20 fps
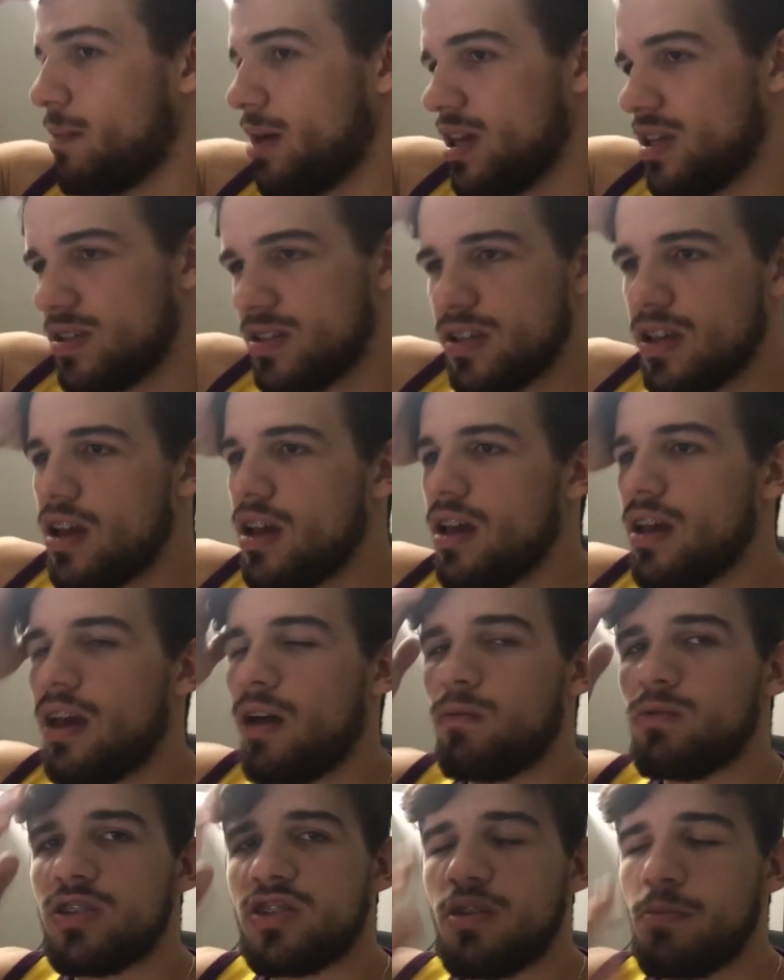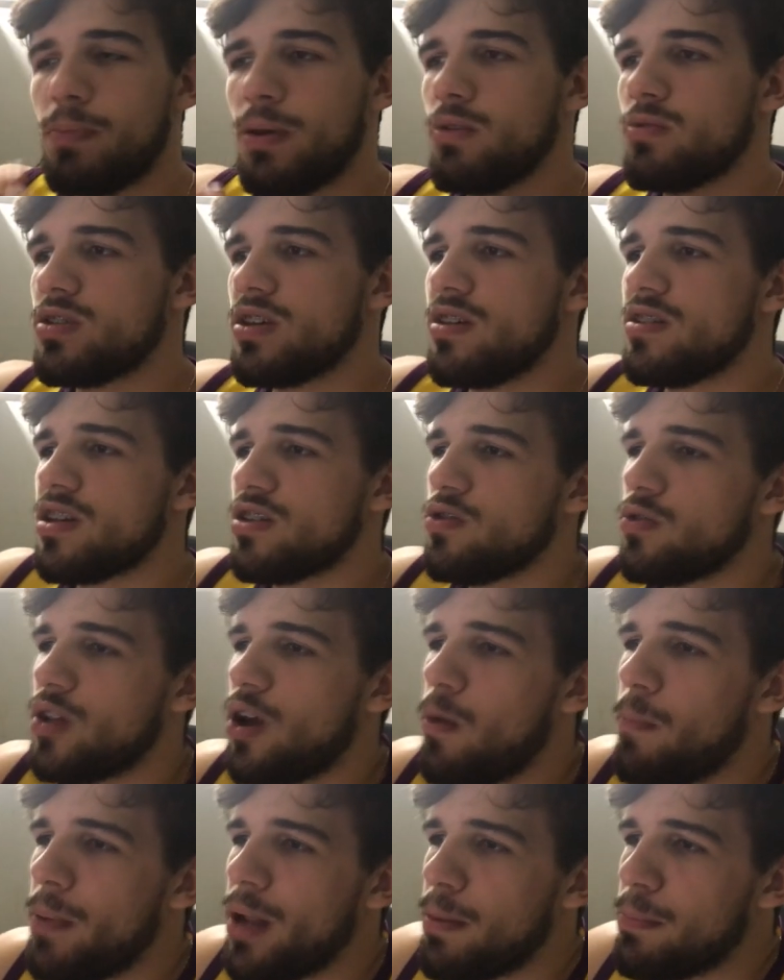Mas é um desempenho
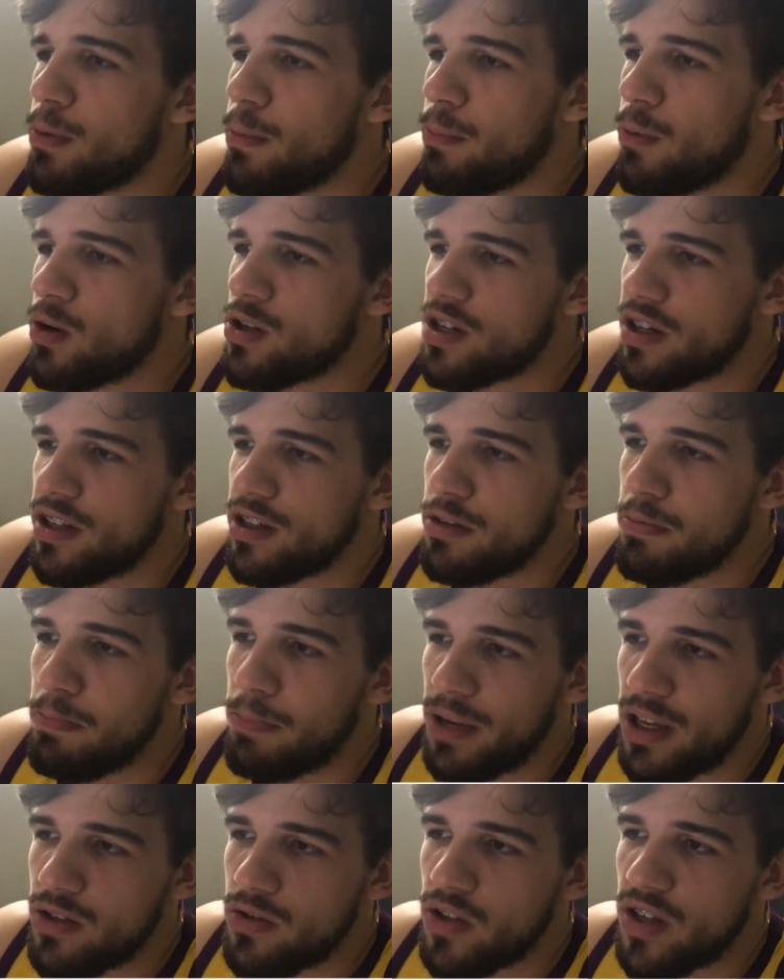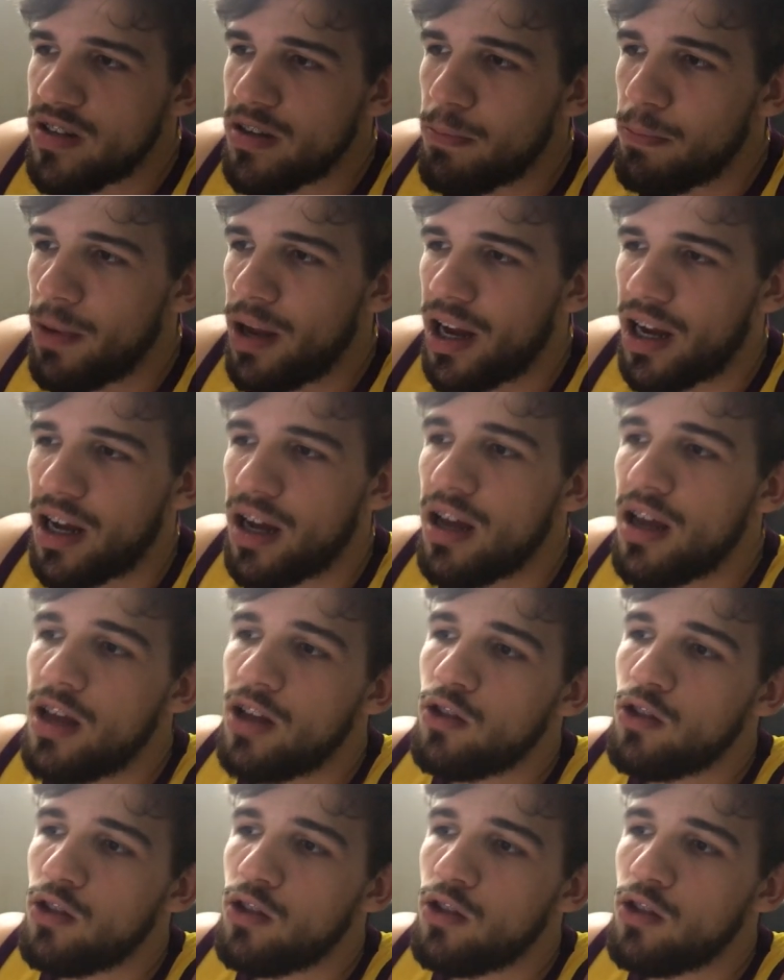sensacional pela proposta aqui de preço dessa placa.